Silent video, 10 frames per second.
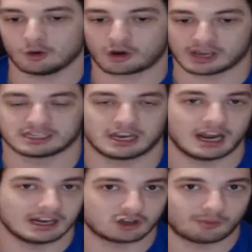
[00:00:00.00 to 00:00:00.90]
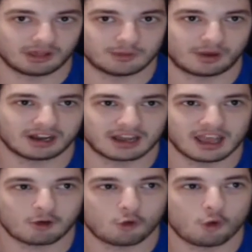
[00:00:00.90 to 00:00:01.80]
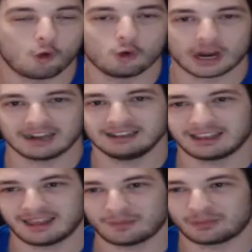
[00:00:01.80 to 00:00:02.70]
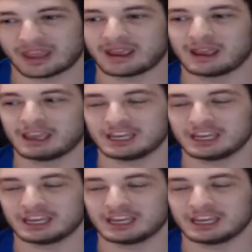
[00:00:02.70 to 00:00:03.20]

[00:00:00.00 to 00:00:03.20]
lo que sería la historia principal, que haya un ente de